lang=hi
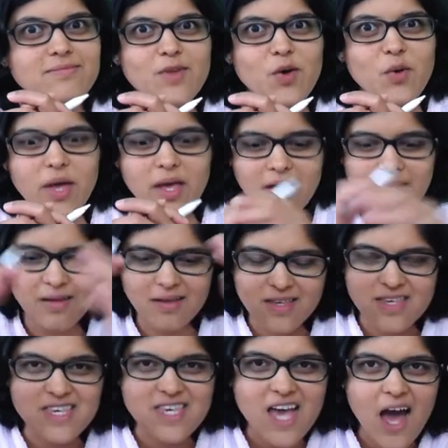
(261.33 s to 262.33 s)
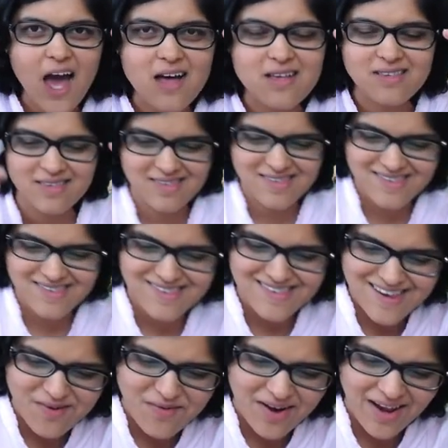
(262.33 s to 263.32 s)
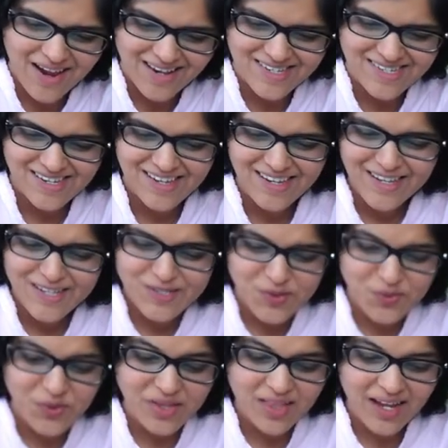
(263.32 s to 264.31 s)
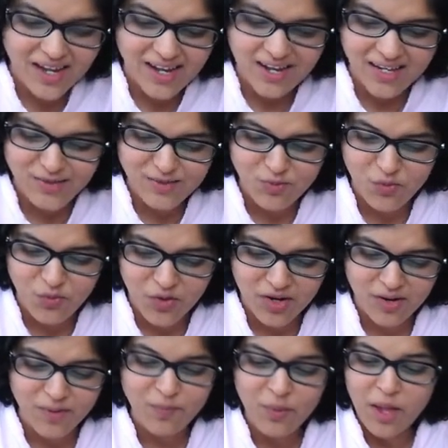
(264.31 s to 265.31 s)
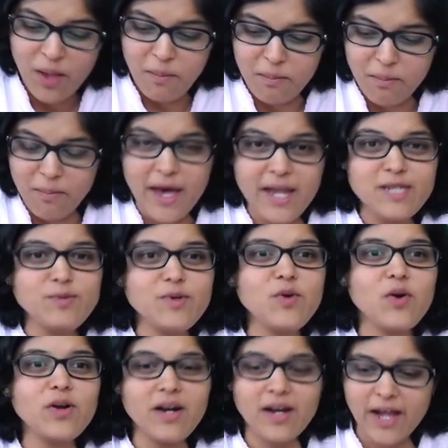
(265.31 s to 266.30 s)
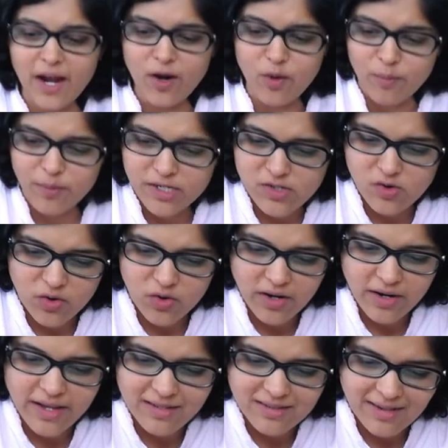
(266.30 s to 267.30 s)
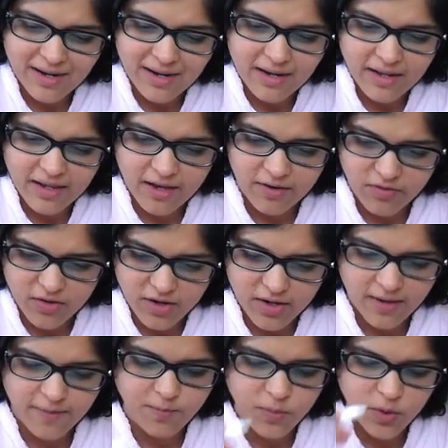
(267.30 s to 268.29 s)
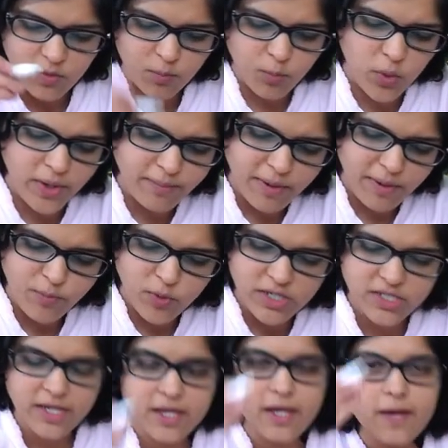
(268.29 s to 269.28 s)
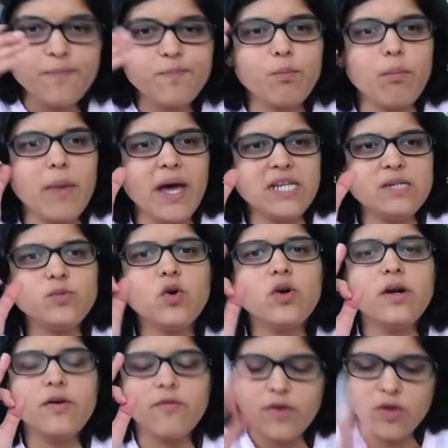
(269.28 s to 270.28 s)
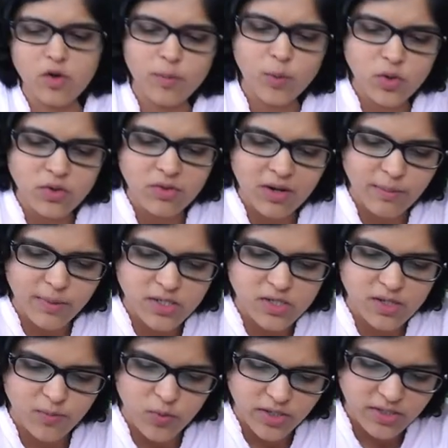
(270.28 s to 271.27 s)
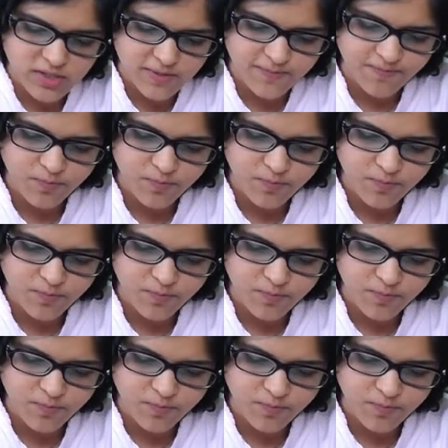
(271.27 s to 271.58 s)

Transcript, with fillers: okay yes right so with that let us move on management audit and operational audit exactly kya farak hai point by point jayenge management audit we talk about three major points